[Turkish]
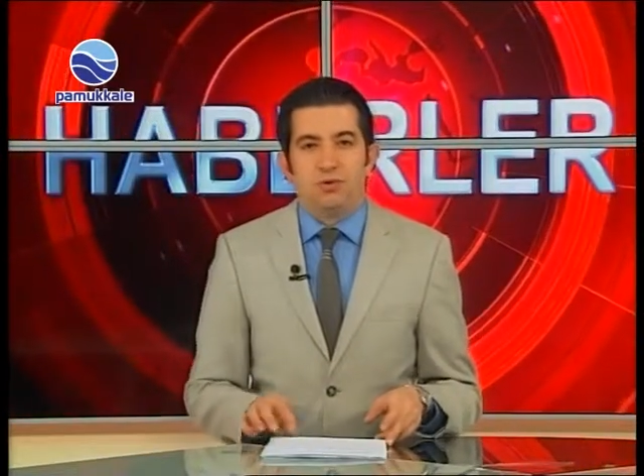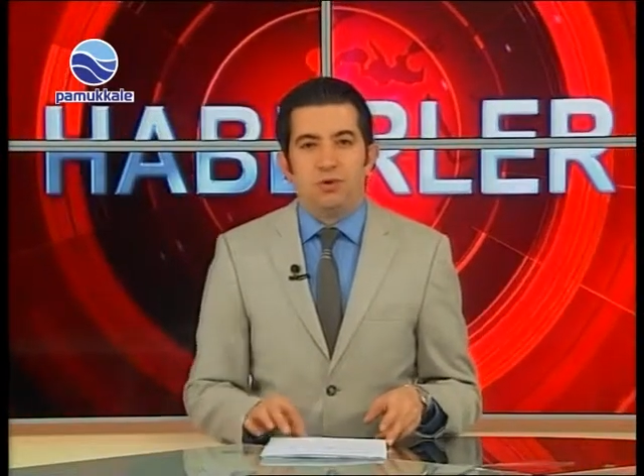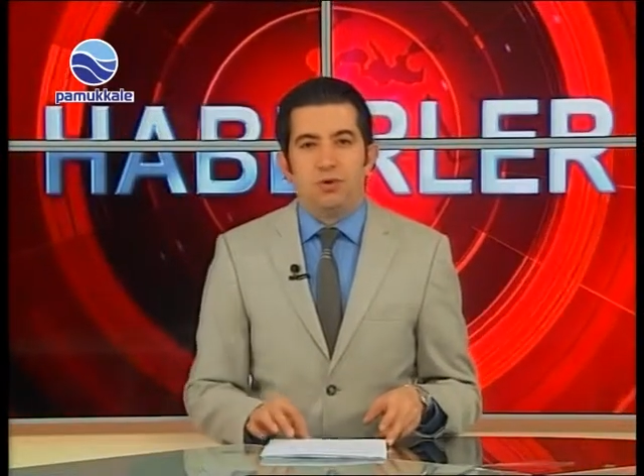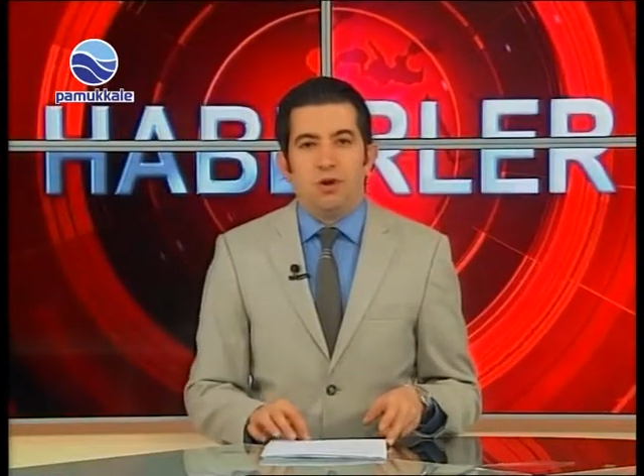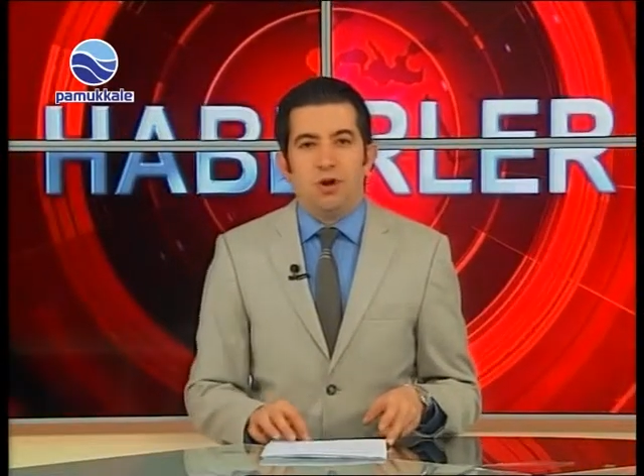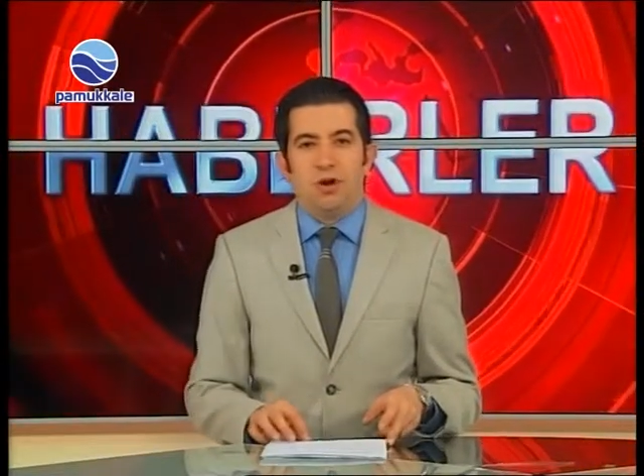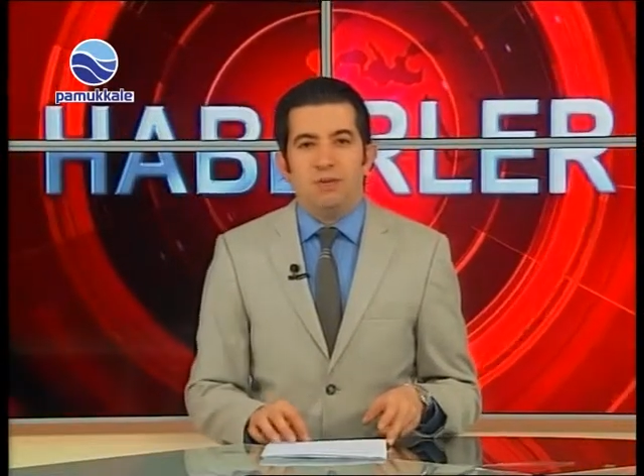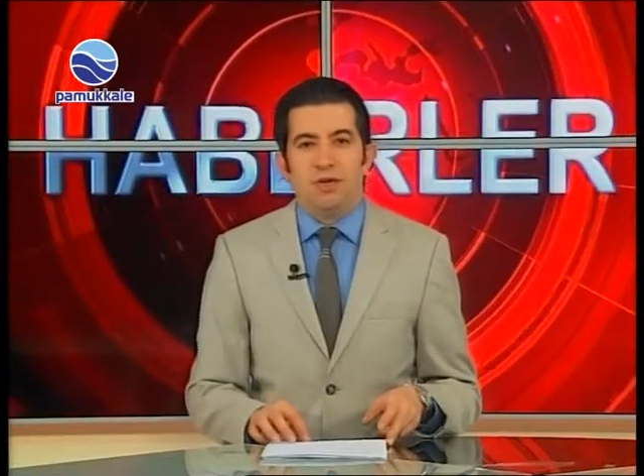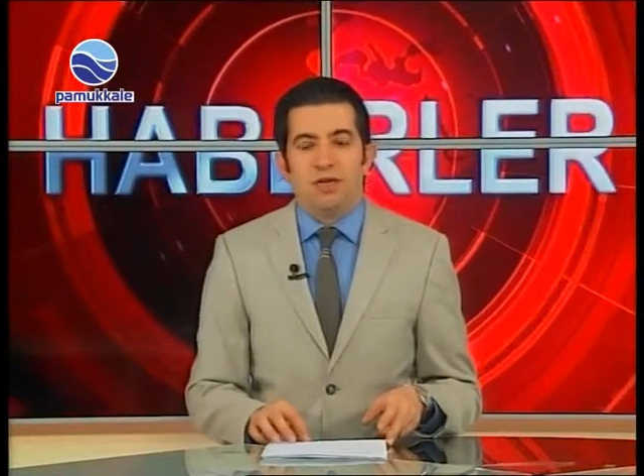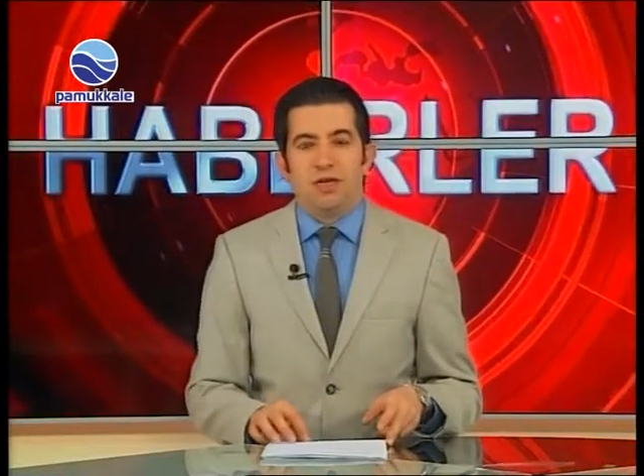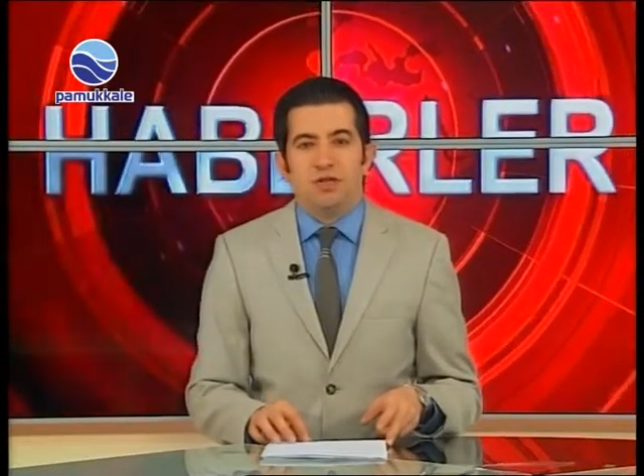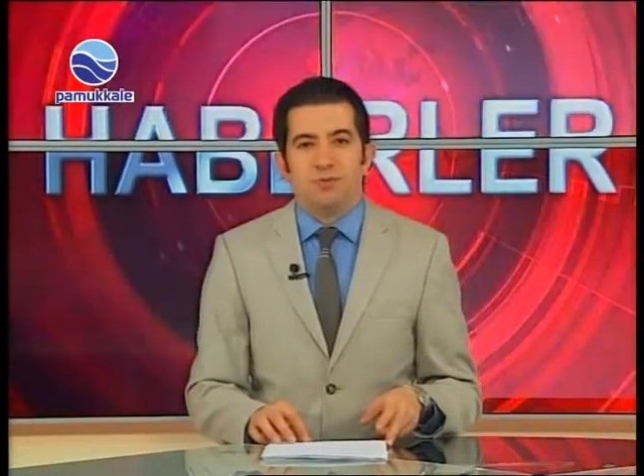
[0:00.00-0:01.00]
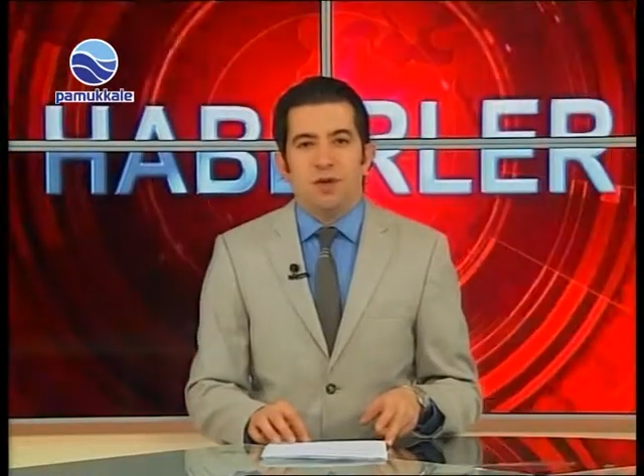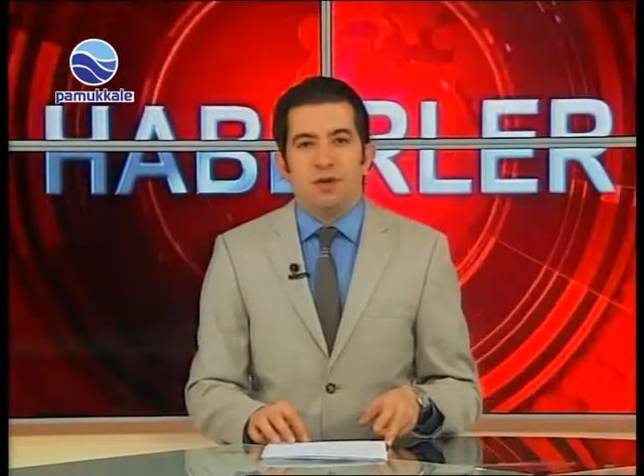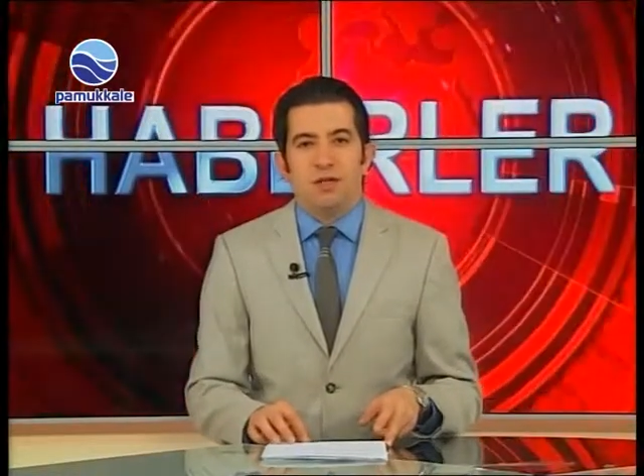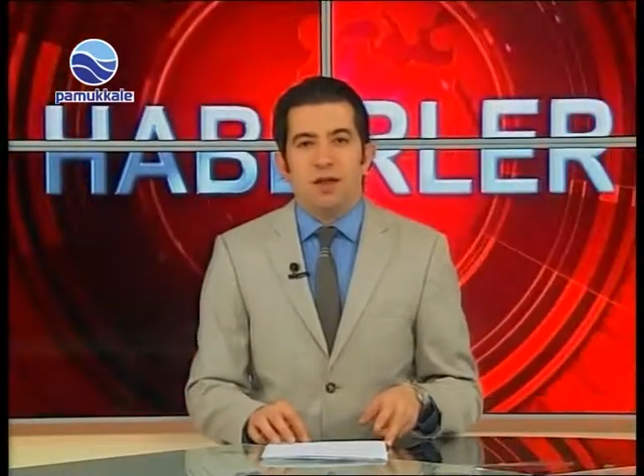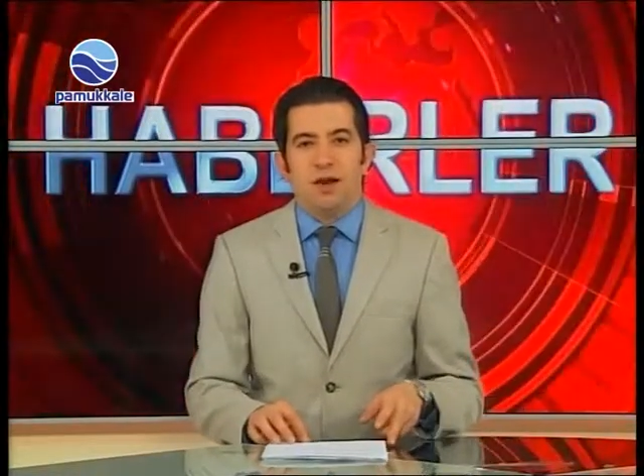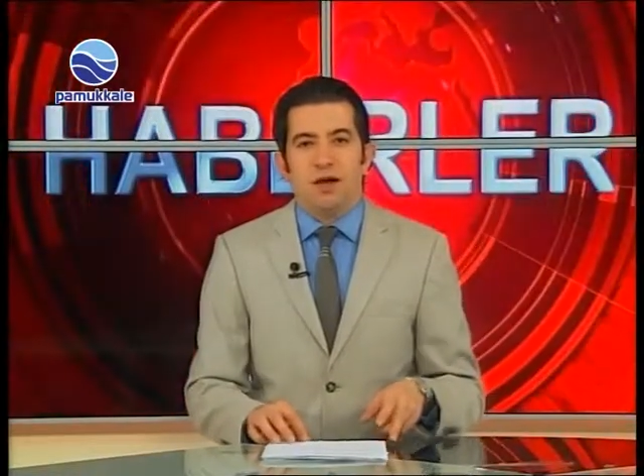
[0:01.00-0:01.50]
Günün önemli
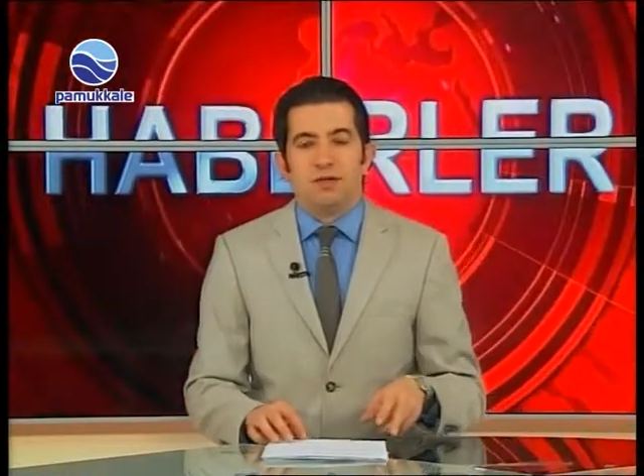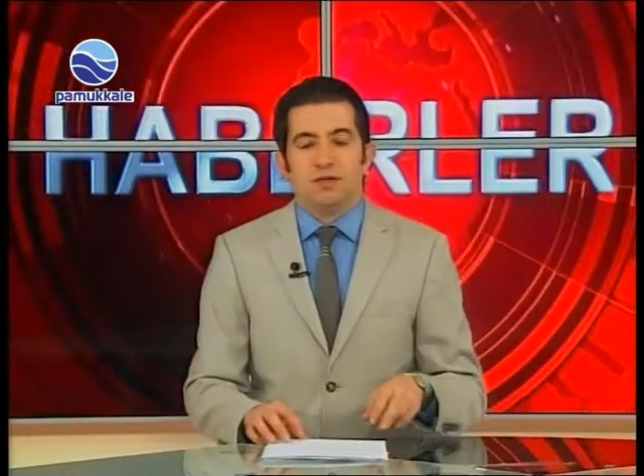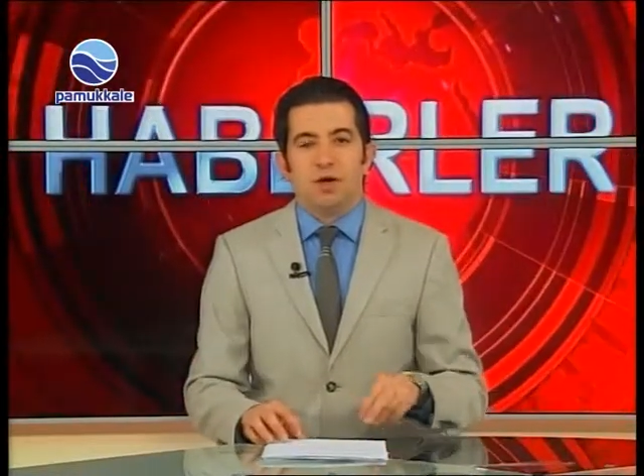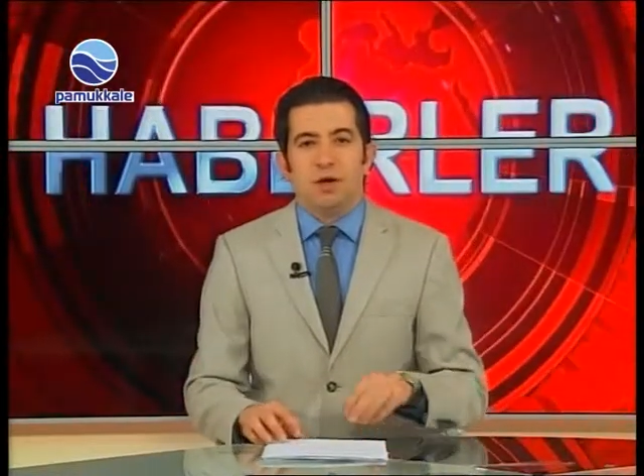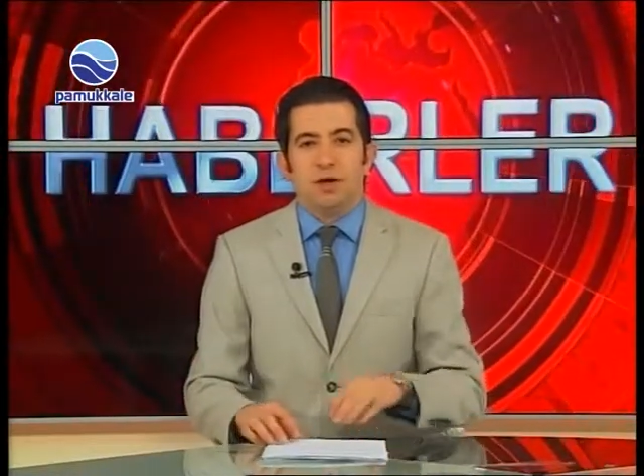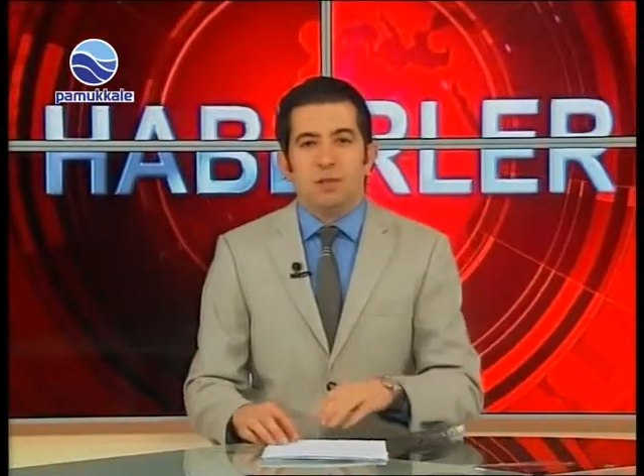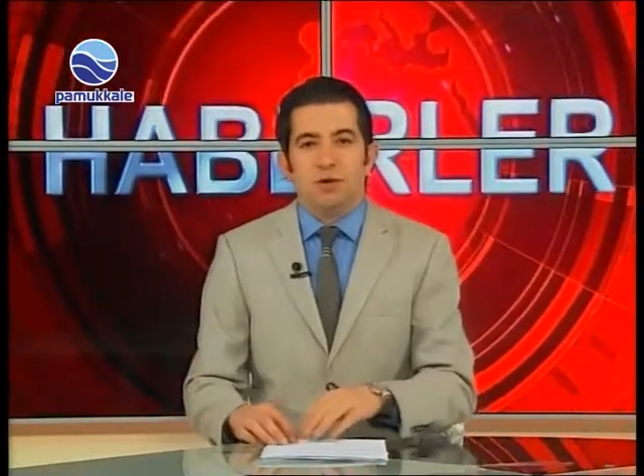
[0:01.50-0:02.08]
gelişmelerini yer aldığı ana